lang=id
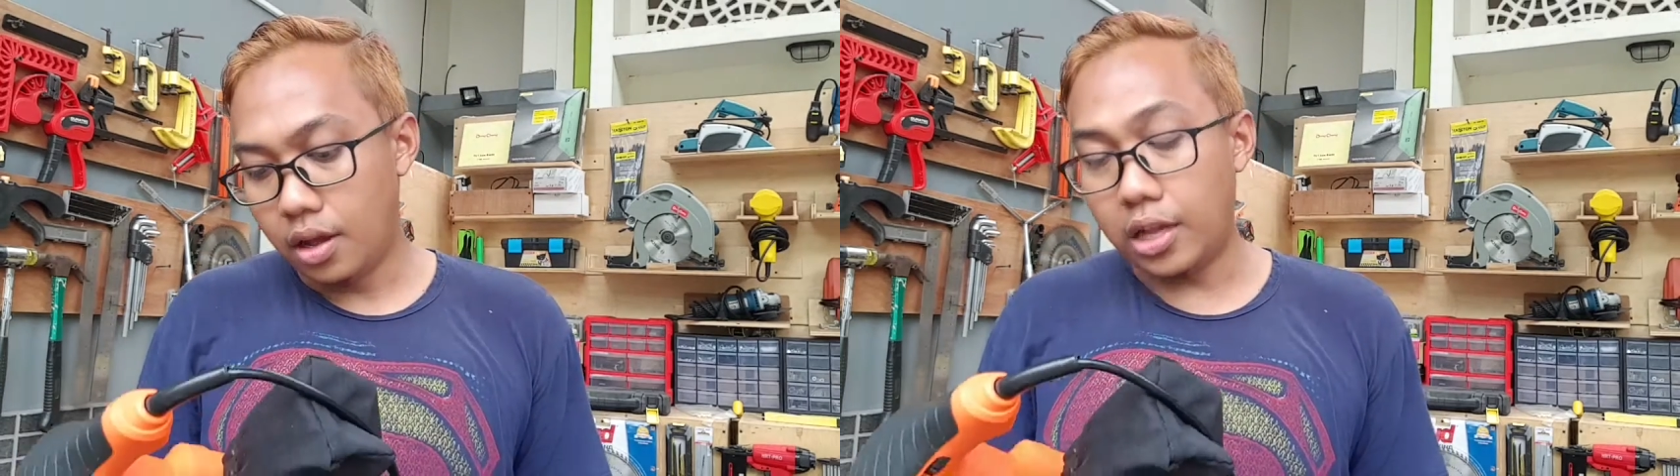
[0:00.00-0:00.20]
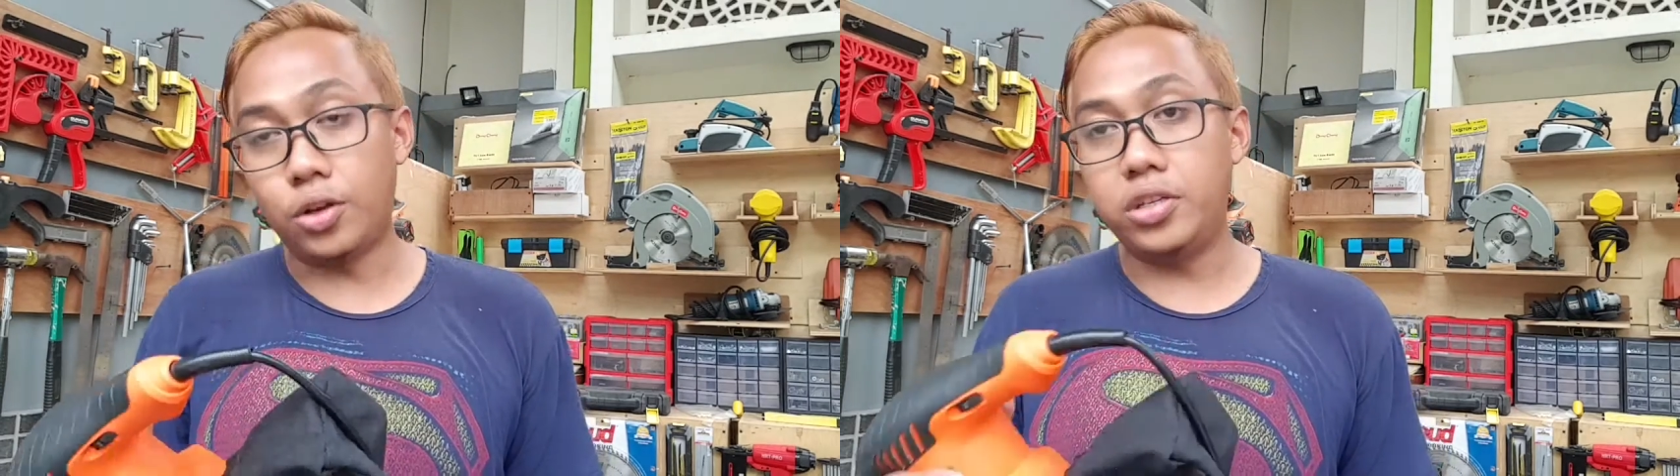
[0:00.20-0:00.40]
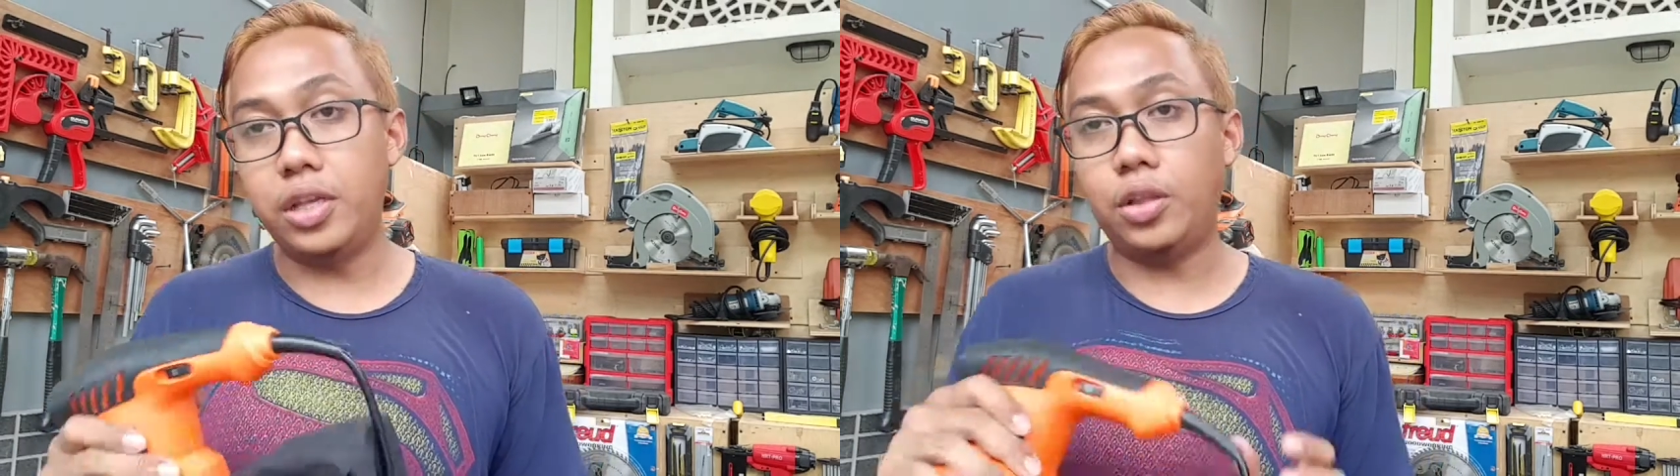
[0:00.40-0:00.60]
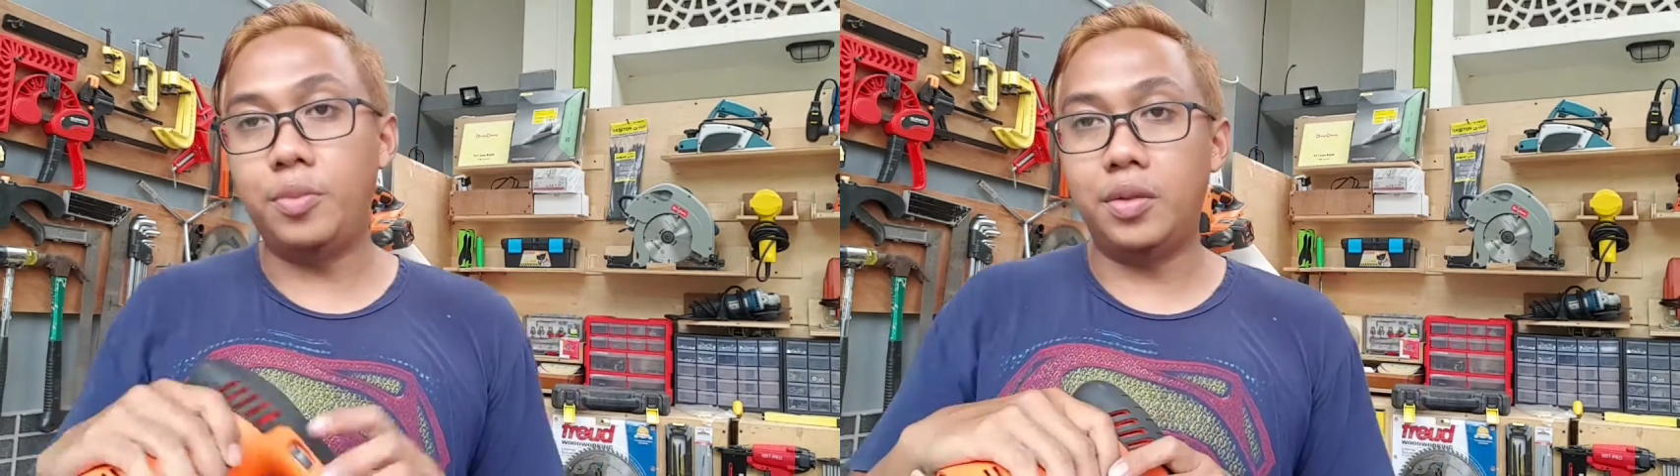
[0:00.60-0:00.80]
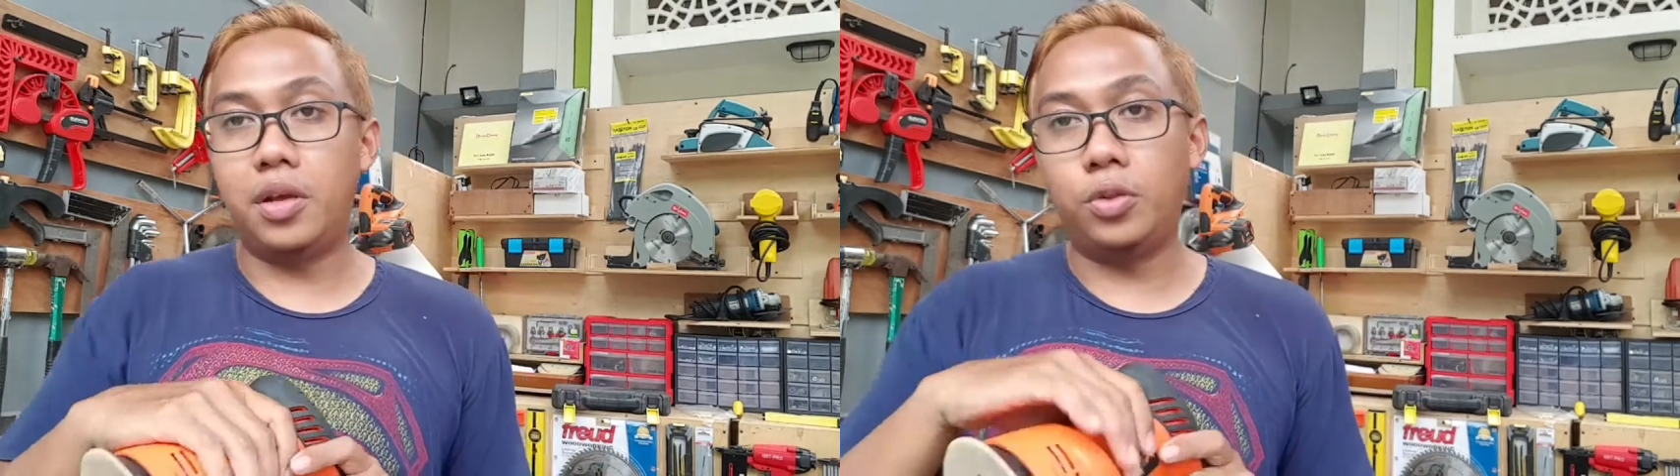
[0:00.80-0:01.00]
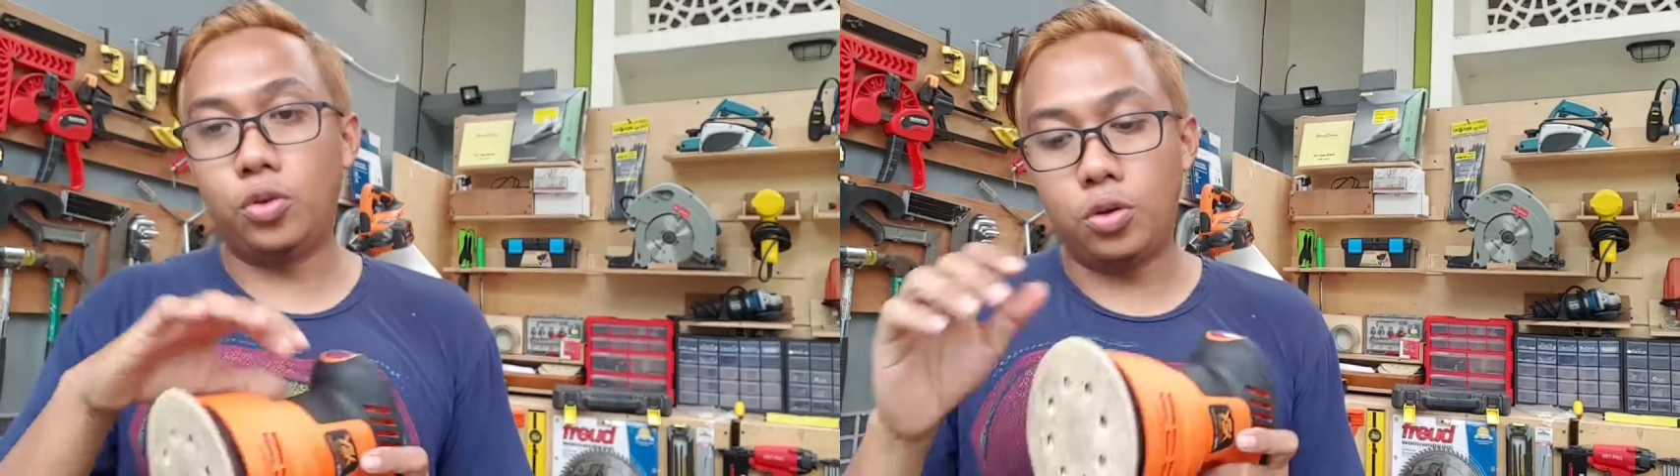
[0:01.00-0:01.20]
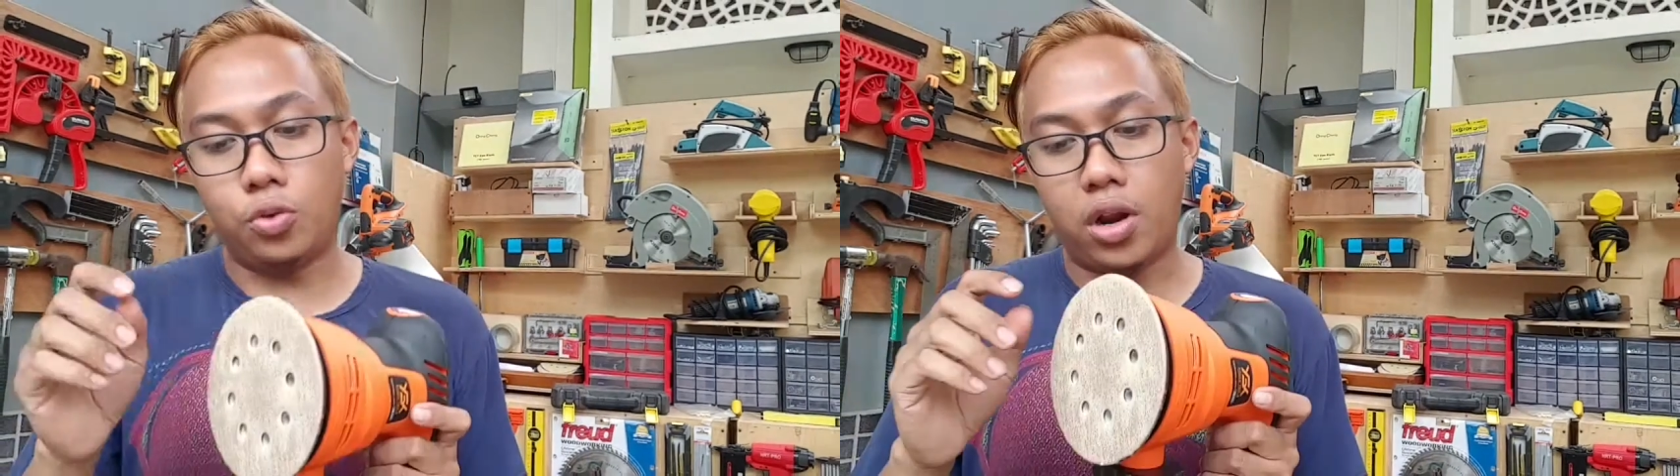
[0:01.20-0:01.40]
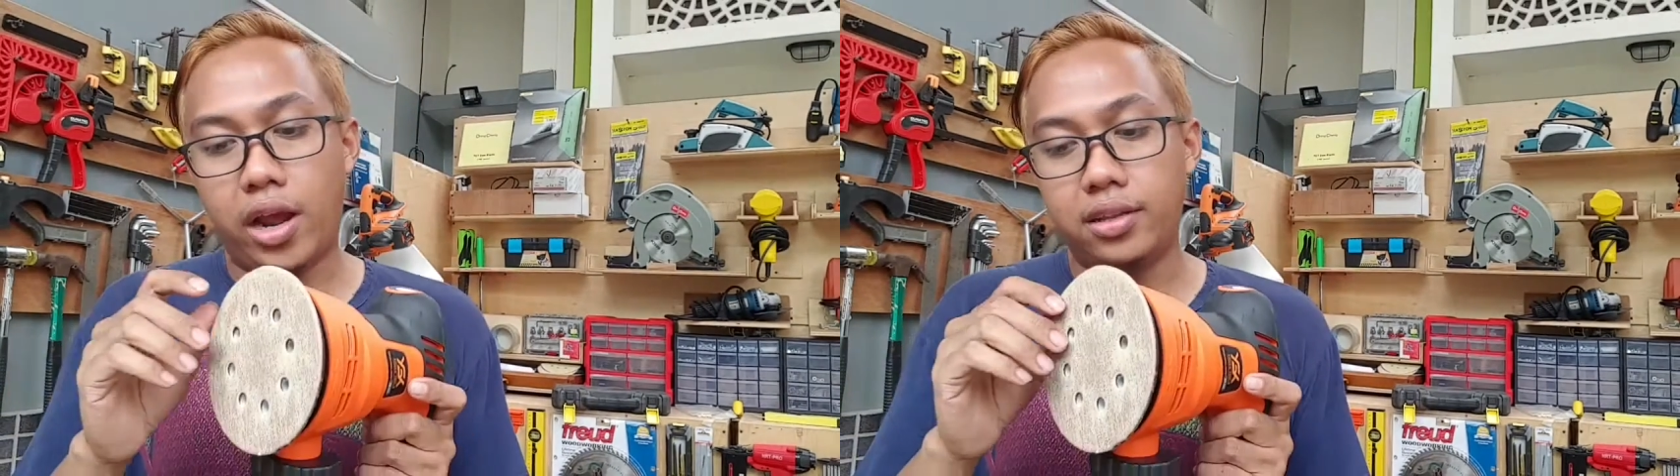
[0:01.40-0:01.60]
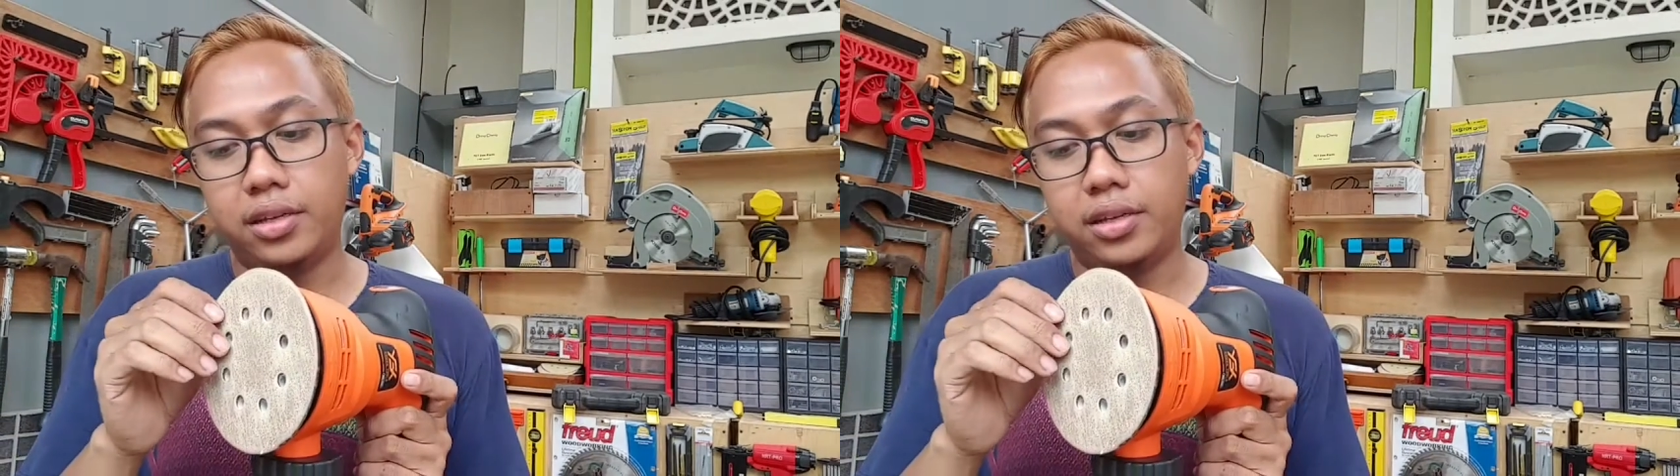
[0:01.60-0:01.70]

ah terus ini teman-teman untuk kekurangannya